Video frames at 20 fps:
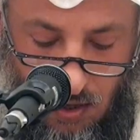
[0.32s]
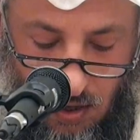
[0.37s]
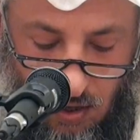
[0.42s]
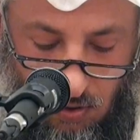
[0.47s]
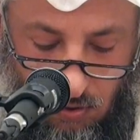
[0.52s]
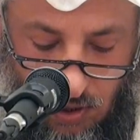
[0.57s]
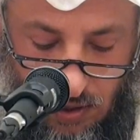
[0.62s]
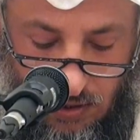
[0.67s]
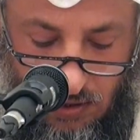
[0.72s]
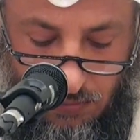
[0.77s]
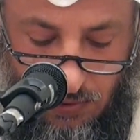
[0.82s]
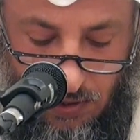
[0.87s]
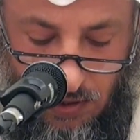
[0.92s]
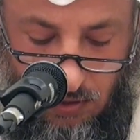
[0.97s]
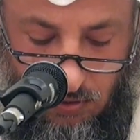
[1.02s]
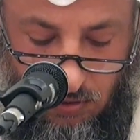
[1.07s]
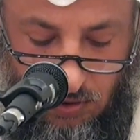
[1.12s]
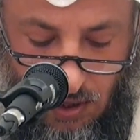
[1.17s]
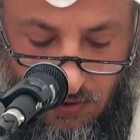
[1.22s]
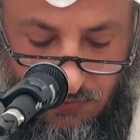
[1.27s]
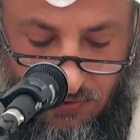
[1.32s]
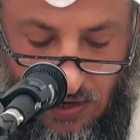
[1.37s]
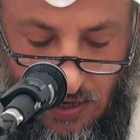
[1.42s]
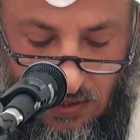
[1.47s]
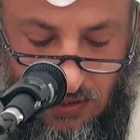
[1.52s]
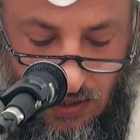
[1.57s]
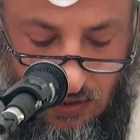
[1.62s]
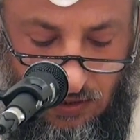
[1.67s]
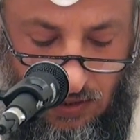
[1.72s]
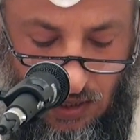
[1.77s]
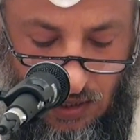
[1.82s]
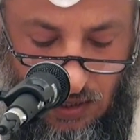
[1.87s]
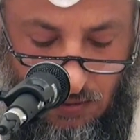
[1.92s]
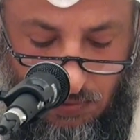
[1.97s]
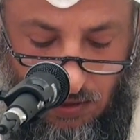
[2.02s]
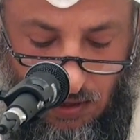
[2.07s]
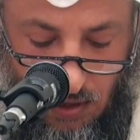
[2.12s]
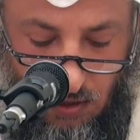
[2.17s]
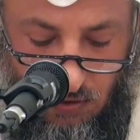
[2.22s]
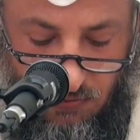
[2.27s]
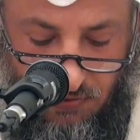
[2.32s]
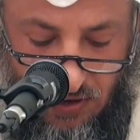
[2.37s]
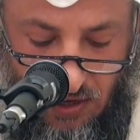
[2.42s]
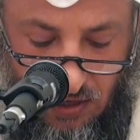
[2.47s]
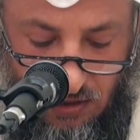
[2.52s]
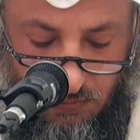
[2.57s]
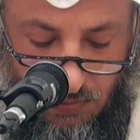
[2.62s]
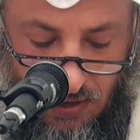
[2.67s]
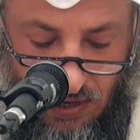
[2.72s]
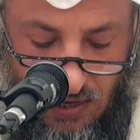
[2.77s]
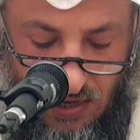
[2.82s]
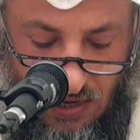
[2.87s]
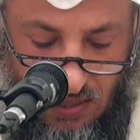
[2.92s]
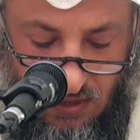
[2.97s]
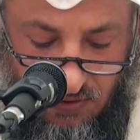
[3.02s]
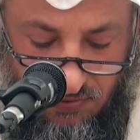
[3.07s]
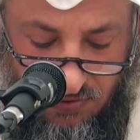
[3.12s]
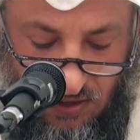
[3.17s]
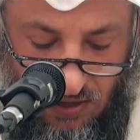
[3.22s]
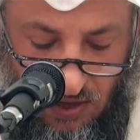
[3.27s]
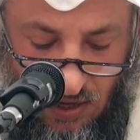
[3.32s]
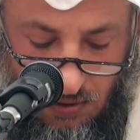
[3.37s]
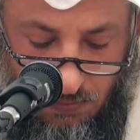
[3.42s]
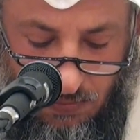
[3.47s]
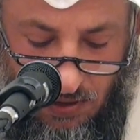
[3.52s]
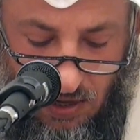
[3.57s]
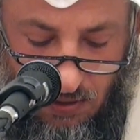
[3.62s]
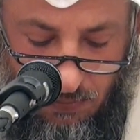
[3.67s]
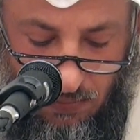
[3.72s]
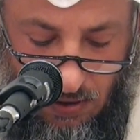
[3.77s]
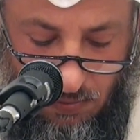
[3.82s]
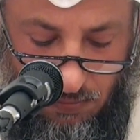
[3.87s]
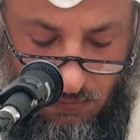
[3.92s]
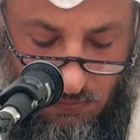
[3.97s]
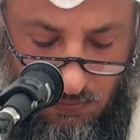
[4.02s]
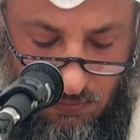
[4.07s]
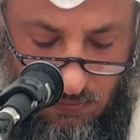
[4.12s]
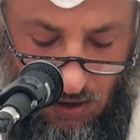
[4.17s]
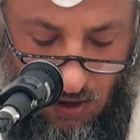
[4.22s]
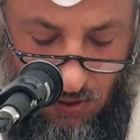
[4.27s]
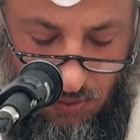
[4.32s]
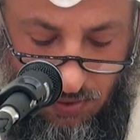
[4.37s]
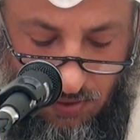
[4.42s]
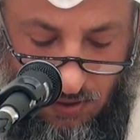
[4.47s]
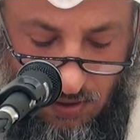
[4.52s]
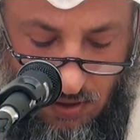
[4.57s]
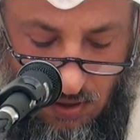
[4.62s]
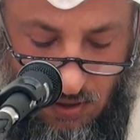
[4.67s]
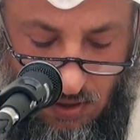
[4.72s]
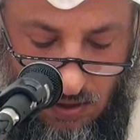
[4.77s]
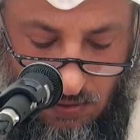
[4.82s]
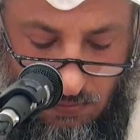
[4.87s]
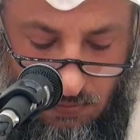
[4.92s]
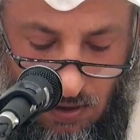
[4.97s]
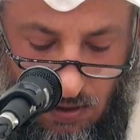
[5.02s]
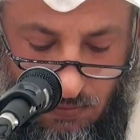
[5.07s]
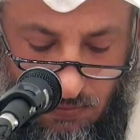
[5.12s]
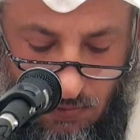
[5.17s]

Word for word: قول الله تبارك وتعالى فلا تخضعن بالقول فيطمع الذي في قلبه مرض ما